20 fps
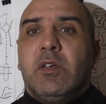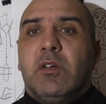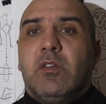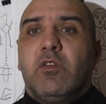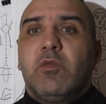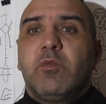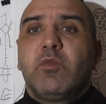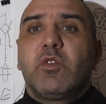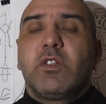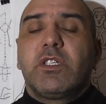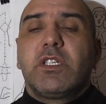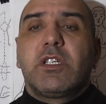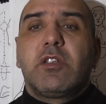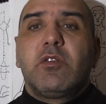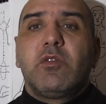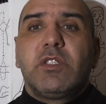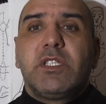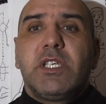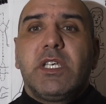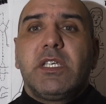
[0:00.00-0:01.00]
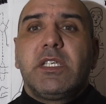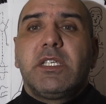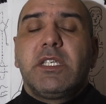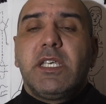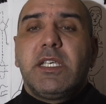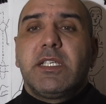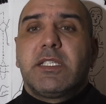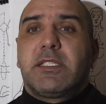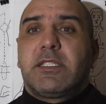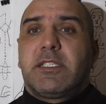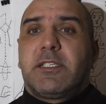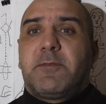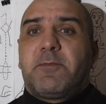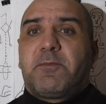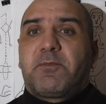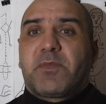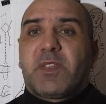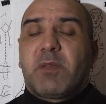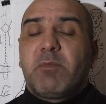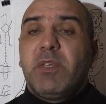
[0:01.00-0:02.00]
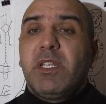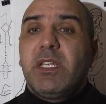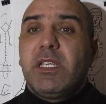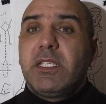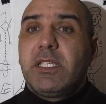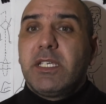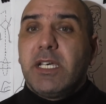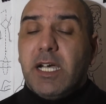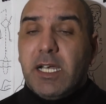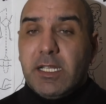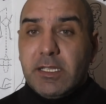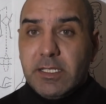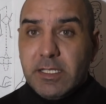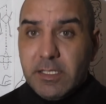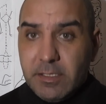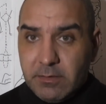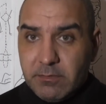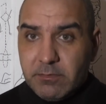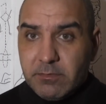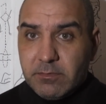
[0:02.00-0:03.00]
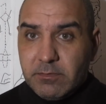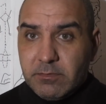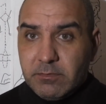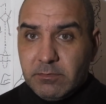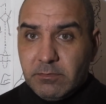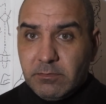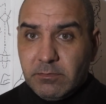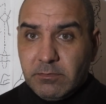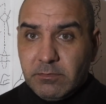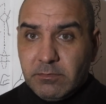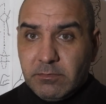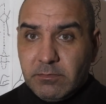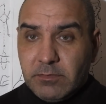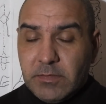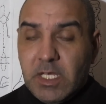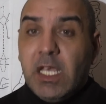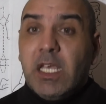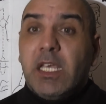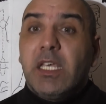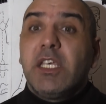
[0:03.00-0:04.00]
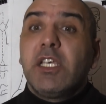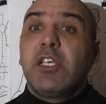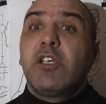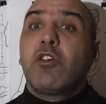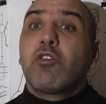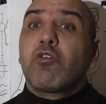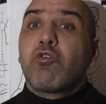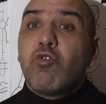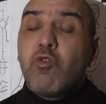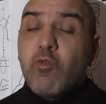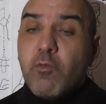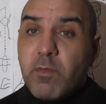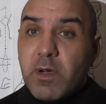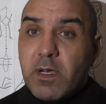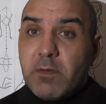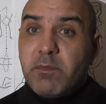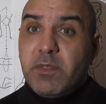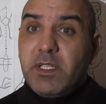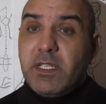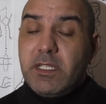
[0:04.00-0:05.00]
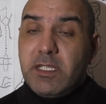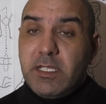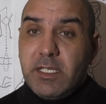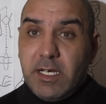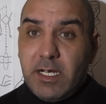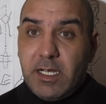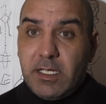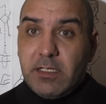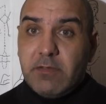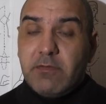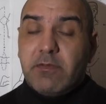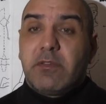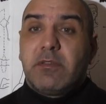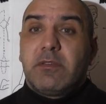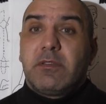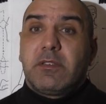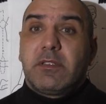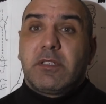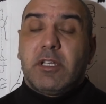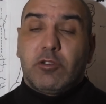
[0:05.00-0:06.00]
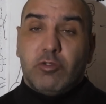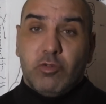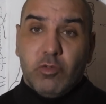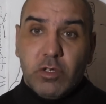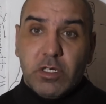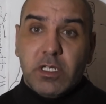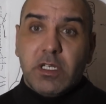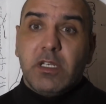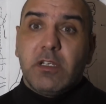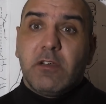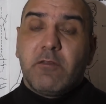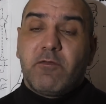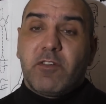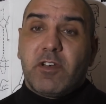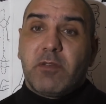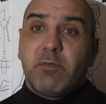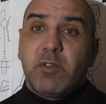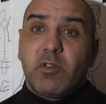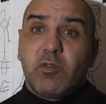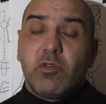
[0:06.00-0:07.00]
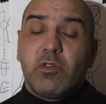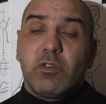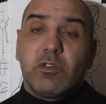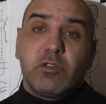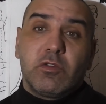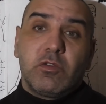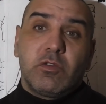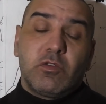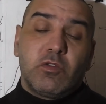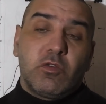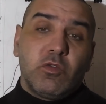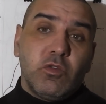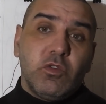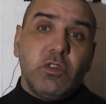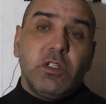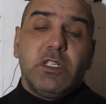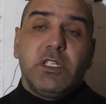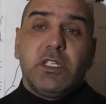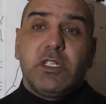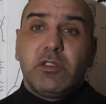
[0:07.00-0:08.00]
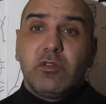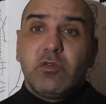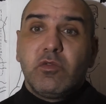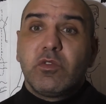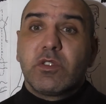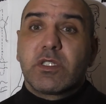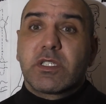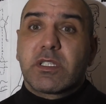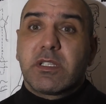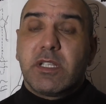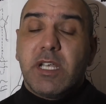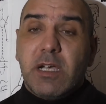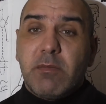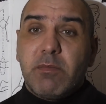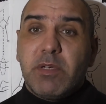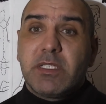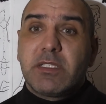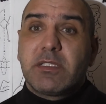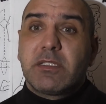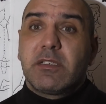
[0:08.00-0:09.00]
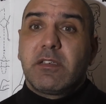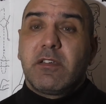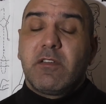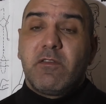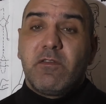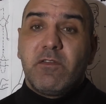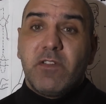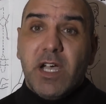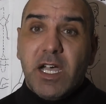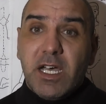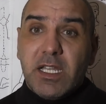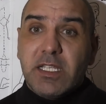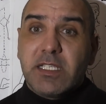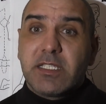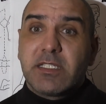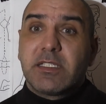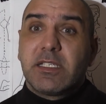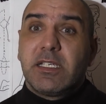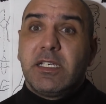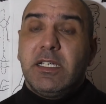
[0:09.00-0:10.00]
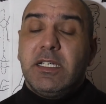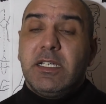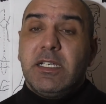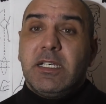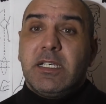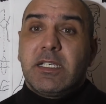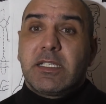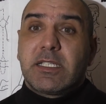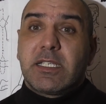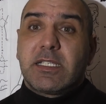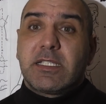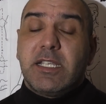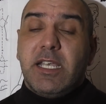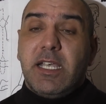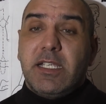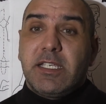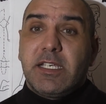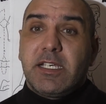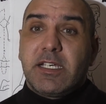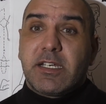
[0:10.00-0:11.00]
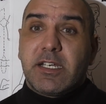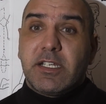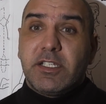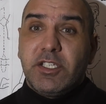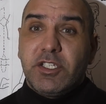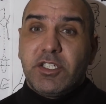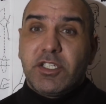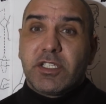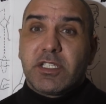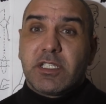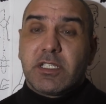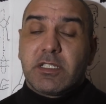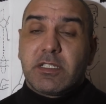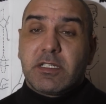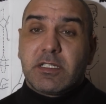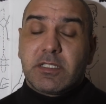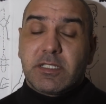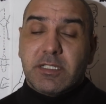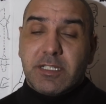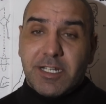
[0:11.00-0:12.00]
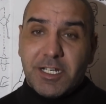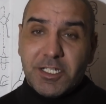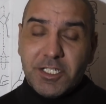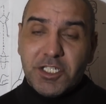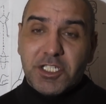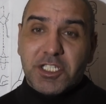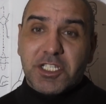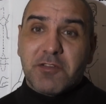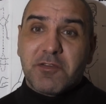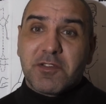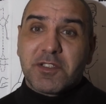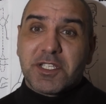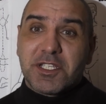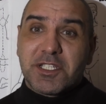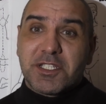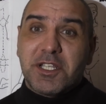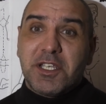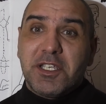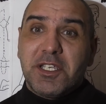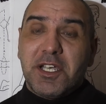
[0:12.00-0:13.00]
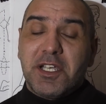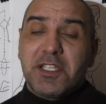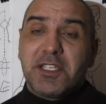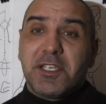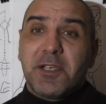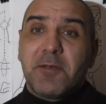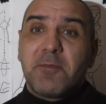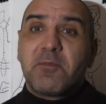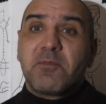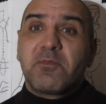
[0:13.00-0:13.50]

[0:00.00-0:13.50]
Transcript: у многих людей есть меридианы и группа меридианов, которые формируют ту или иную слабость, вялость, состояние хронического состояния